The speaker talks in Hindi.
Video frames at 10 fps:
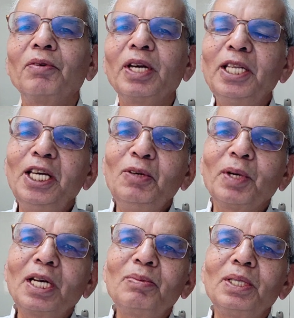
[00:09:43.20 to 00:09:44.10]
वेदेही
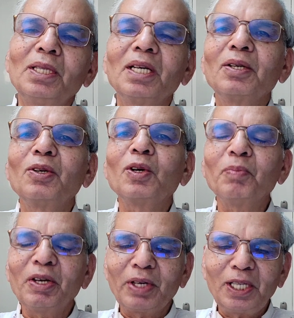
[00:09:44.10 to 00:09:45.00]
मेरे भीतर और
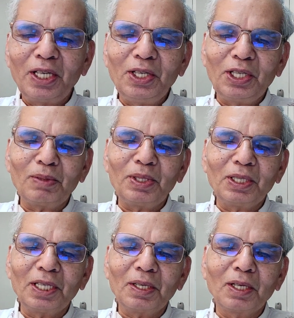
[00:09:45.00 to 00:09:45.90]
मैं वेदेही के
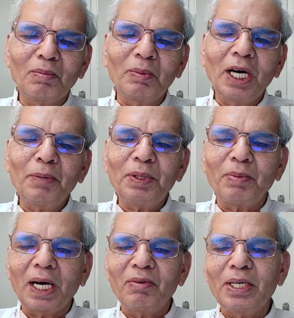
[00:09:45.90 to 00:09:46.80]
भीतर ममापि
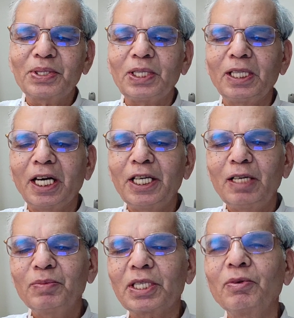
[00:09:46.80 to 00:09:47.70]
भाव
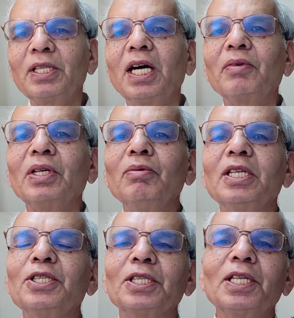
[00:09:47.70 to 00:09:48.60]
सीतायाम सर्वथा
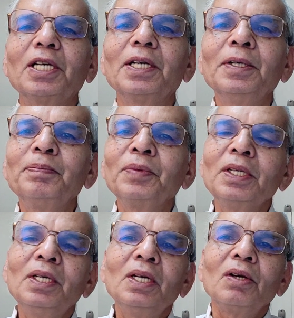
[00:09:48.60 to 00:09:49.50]
विनिवेशिता
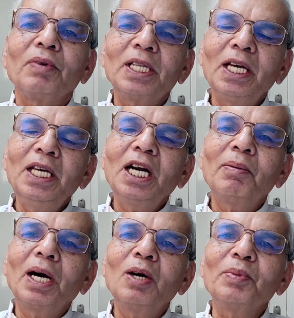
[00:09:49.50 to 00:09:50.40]
वेदेही
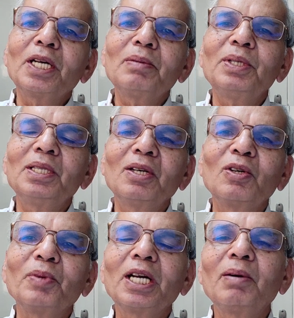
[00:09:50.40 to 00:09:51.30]
का भाव मेरे
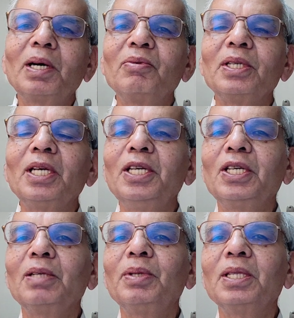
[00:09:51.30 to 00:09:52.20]
भीतर और मेरा भाव
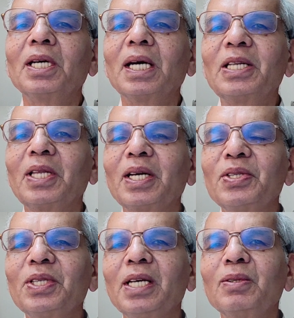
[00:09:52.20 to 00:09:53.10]
वेदेही के भीतर हर
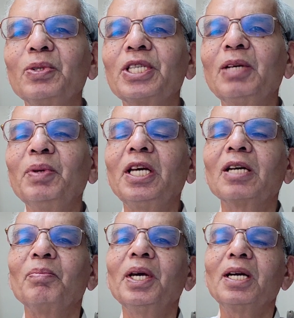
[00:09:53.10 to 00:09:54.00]
तरह से एक दूसरे में
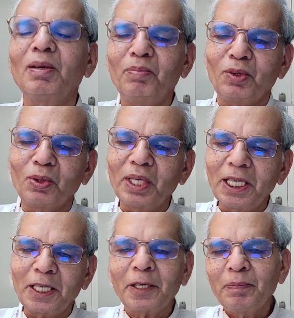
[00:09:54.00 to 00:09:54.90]
एक में हम हो
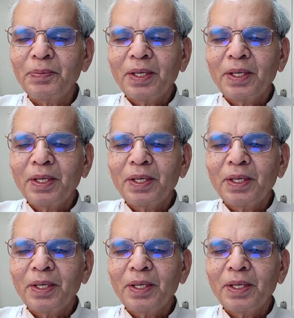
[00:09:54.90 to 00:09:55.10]
गए हैं